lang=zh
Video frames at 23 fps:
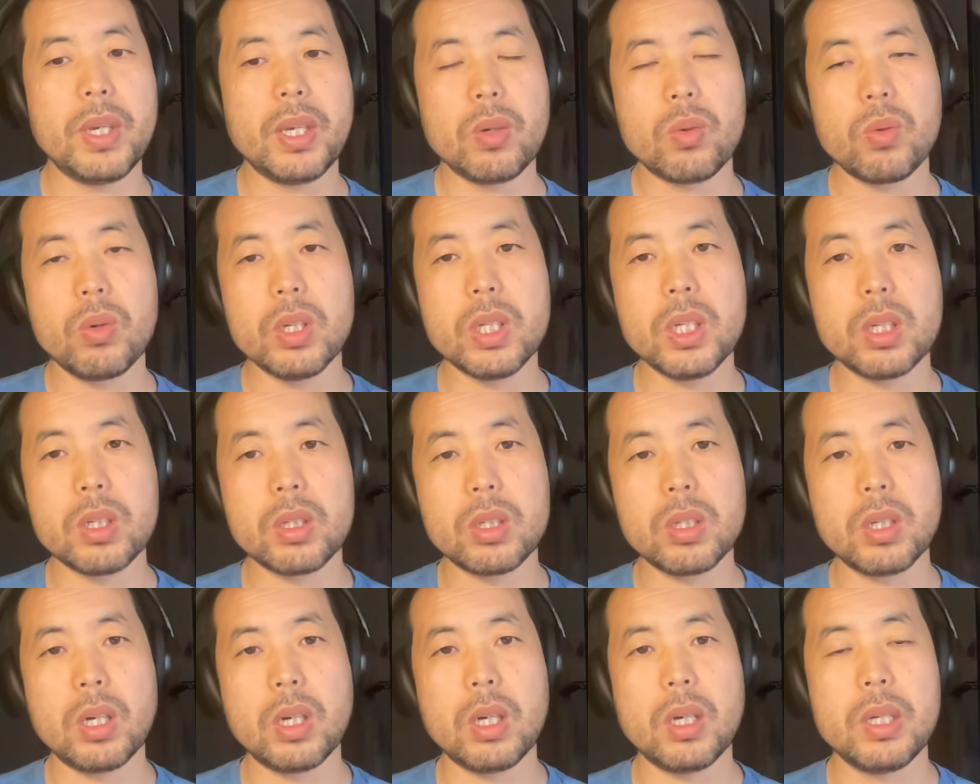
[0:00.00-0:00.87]
美国也
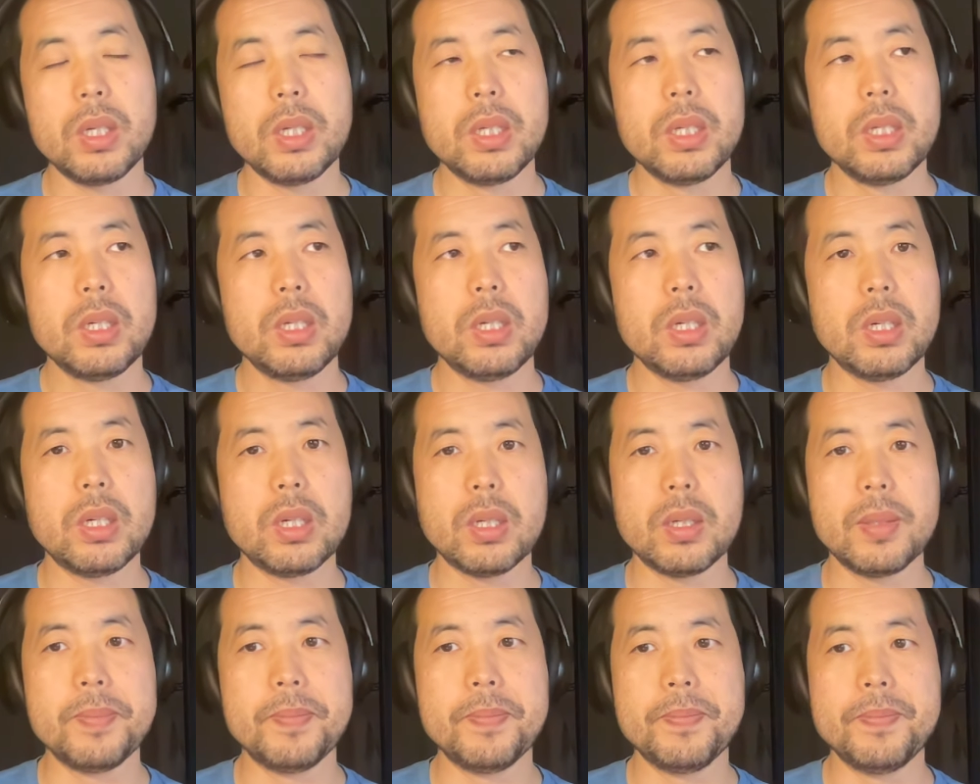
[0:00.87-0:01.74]
是啊，
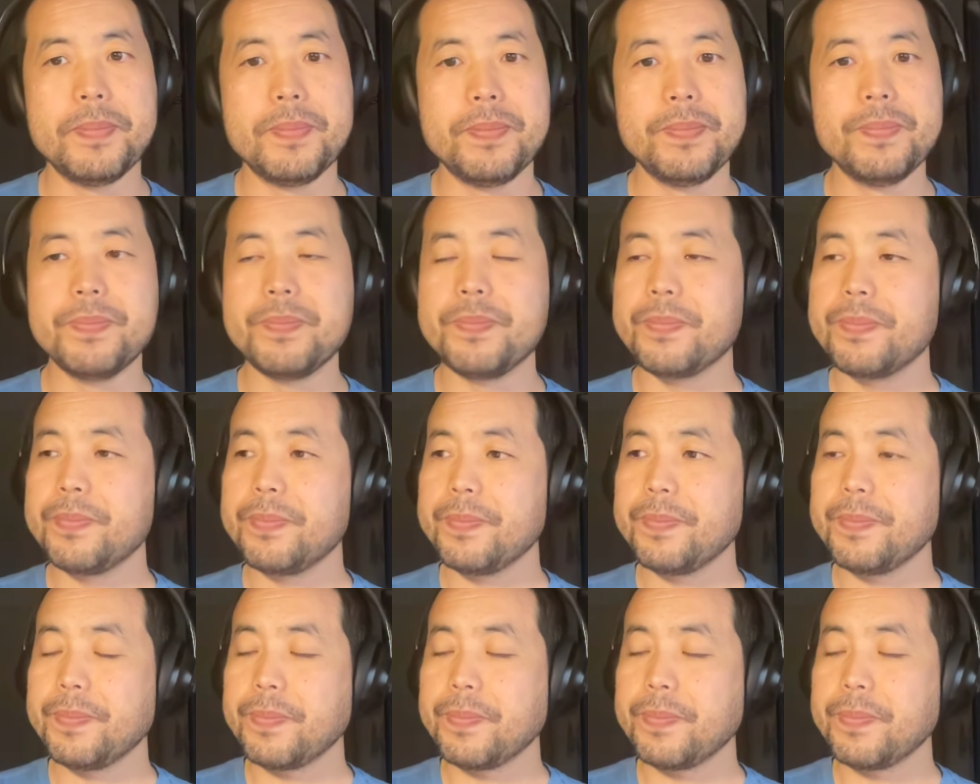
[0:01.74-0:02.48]
嗯。